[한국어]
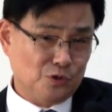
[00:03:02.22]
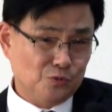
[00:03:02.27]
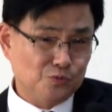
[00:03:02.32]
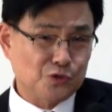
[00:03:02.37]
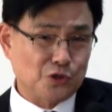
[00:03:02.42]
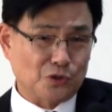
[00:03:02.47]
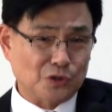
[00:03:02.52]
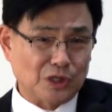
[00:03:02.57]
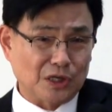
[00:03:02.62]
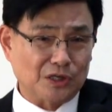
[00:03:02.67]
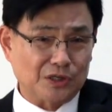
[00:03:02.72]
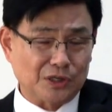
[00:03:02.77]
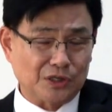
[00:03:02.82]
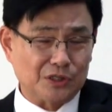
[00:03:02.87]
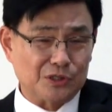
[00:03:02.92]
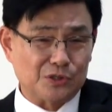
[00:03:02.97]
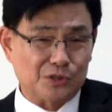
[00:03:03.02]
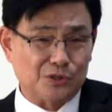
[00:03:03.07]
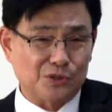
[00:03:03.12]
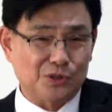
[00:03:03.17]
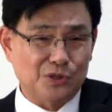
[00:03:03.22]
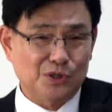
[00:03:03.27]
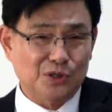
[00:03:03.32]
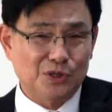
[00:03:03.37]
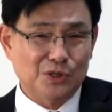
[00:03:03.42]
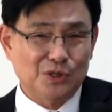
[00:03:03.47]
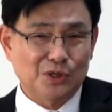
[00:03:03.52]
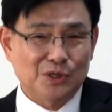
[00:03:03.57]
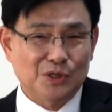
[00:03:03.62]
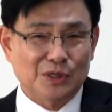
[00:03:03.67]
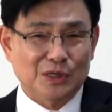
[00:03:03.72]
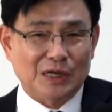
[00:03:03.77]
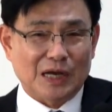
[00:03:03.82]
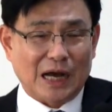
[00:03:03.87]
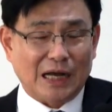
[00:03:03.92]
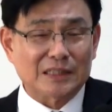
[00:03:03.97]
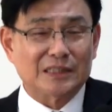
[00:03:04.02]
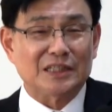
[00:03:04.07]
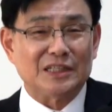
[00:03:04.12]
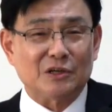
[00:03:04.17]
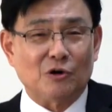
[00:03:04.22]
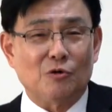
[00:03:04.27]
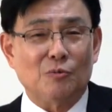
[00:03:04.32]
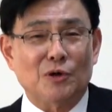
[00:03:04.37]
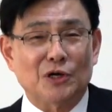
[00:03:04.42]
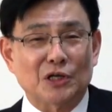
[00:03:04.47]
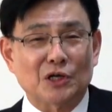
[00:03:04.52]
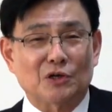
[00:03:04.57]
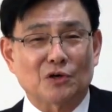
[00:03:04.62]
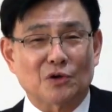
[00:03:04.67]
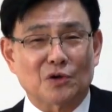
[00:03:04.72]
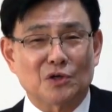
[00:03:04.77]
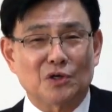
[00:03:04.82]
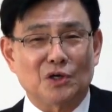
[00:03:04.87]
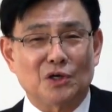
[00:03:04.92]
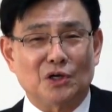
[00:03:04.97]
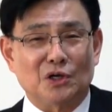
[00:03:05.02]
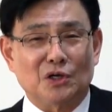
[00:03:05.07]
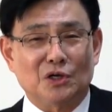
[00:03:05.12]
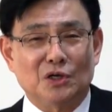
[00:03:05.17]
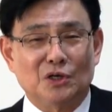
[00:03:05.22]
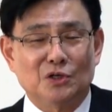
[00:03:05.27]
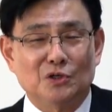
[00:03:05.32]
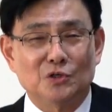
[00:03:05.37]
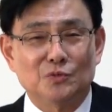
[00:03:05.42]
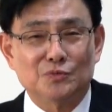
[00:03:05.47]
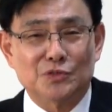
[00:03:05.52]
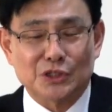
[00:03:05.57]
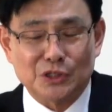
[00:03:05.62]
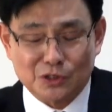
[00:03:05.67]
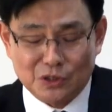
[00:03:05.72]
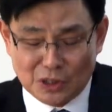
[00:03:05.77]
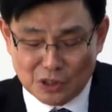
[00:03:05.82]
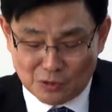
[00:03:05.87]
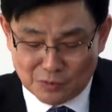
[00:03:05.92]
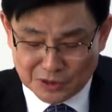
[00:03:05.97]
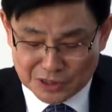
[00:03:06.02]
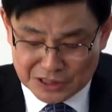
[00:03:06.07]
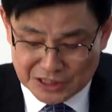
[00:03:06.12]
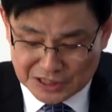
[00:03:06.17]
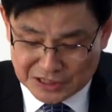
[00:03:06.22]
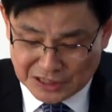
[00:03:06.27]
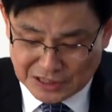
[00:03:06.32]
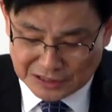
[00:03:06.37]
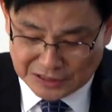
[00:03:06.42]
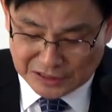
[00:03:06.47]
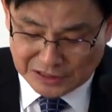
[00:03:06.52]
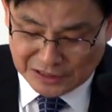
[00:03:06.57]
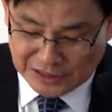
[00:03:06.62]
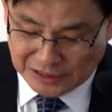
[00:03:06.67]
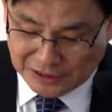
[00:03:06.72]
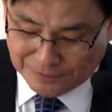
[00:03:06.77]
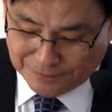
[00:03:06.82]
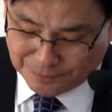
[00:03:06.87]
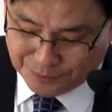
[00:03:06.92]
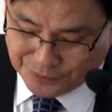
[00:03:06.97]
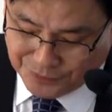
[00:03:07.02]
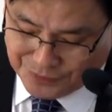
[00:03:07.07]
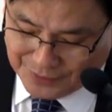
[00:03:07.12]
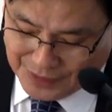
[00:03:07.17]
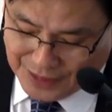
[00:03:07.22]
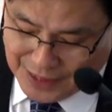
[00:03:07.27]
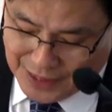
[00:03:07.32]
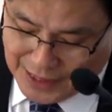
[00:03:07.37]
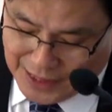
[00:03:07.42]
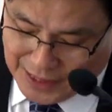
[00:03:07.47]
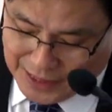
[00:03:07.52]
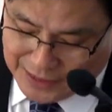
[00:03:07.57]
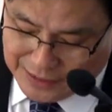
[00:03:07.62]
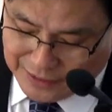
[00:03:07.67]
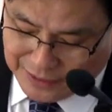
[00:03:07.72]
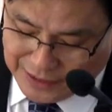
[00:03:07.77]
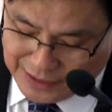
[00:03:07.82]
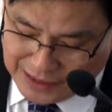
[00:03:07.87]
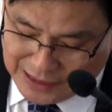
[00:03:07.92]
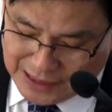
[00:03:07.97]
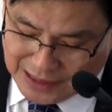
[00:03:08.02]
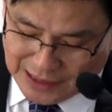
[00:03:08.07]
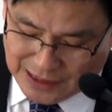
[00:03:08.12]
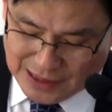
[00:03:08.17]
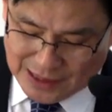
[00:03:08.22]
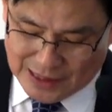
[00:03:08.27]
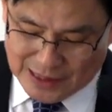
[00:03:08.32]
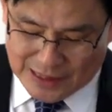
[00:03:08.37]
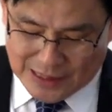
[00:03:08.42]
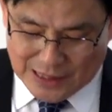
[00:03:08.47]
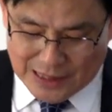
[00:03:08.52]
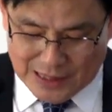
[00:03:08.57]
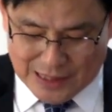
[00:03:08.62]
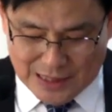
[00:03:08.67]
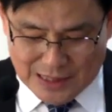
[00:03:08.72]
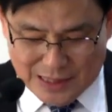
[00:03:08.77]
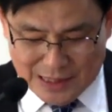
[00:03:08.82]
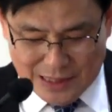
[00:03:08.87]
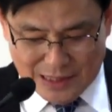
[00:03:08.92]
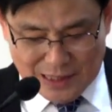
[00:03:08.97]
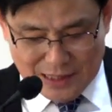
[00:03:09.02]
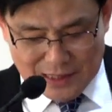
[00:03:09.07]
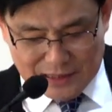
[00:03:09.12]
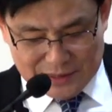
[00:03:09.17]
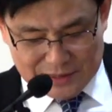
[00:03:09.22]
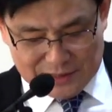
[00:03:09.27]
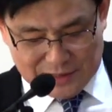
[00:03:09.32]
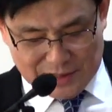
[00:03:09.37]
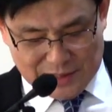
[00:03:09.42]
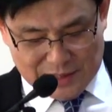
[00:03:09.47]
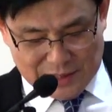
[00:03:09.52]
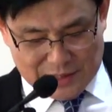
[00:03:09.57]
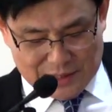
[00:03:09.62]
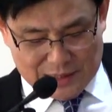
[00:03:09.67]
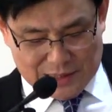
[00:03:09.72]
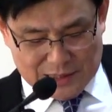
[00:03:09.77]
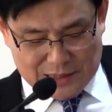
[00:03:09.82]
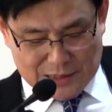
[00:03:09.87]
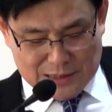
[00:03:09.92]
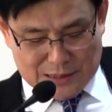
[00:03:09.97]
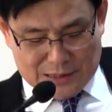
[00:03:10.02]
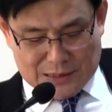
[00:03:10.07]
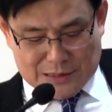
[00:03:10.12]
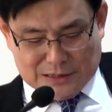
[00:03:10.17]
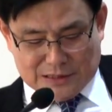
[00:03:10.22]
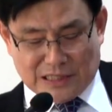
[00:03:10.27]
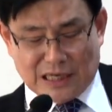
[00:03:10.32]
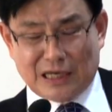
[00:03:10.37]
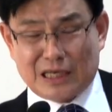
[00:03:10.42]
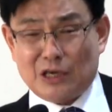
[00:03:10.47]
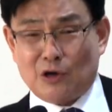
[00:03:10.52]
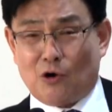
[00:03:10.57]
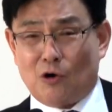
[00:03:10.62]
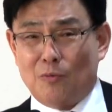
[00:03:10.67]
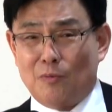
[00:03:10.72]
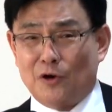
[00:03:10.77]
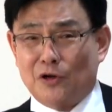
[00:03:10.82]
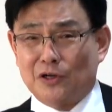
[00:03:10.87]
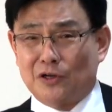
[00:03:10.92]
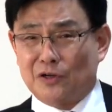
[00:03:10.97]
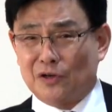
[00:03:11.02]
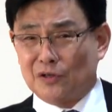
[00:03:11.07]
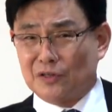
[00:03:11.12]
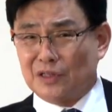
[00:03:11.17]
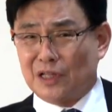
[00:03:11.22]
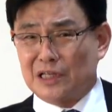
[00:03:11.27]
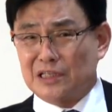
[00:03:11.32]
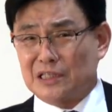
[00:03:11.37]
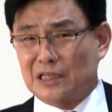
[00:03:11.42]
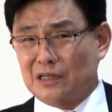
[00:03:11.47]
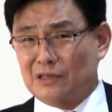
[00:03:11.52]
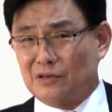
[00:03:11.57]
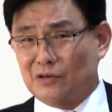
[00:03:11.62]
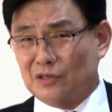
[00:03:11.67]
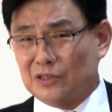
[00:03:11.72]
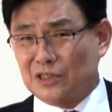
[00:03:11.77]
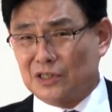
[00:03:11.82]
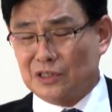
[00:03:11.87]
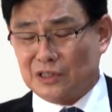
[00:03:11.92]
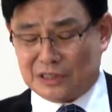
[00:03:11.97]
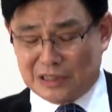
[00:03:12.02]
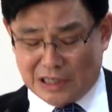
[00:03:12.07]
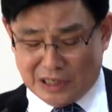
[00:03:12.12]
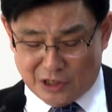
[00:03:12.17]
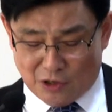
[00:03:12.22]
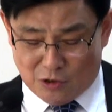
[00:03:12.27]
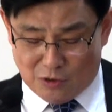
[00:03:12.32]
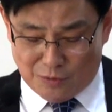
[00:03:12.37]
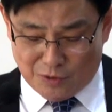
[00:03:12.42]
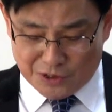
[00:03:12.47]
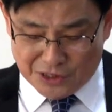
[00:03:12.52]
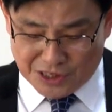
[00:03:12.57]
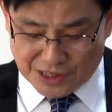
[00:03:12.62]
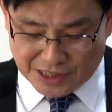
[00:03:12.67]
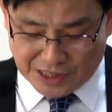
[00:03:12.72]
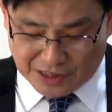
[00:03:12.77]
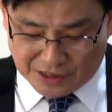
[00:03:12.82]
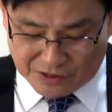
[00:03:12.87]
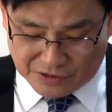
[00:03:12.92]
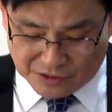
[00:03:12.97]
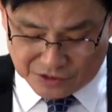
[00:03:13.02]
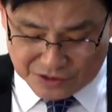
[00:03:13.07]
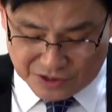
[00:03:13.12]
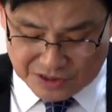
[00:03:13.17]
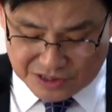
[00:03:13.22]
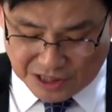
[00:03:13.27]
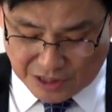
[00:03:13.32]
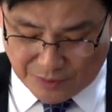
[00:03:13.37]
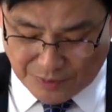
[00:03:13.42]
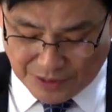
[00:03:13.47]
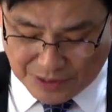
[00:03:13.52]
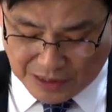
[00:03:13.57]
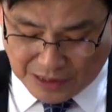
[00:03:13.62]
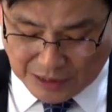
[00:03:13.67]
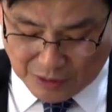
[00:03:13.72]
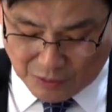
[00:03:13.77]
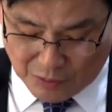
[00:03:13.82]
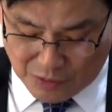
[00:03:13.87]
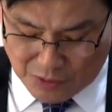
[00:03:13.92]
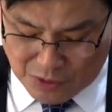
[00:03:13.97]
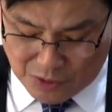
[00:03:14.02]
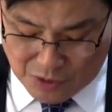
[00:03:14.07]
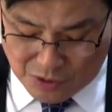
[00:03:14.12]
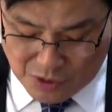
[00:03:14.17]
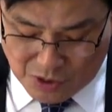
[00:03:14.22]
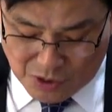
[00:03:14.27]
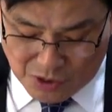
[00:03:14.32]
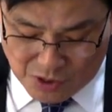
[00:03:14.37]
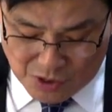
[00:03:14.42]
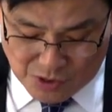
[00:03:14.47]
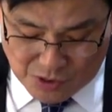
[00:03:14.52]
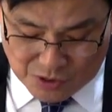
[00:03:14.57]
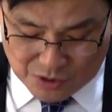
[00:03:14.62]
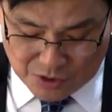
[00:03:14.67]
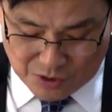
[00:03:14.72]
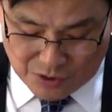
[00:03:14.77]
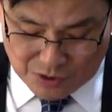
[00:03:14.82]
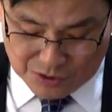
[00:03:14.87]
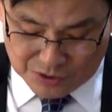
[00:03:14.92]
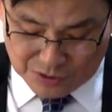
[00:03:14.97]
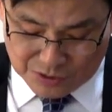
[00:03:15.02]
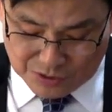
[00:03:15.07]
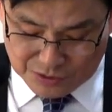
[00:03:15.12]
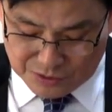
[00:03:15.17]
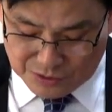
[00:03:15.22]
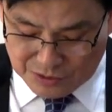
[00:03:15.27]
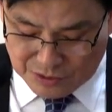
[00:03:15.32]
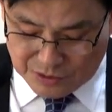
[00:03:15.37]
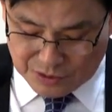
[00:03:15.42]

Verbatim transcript: 훔쳤다 고 얘기죠 아들이 어머니 거를 훔친 거예요 어머니 재산을 그러니까 아, 이제 그 자기 어머 그런데 이제 그것이 자기 어머니에게 그것을 자백하고 어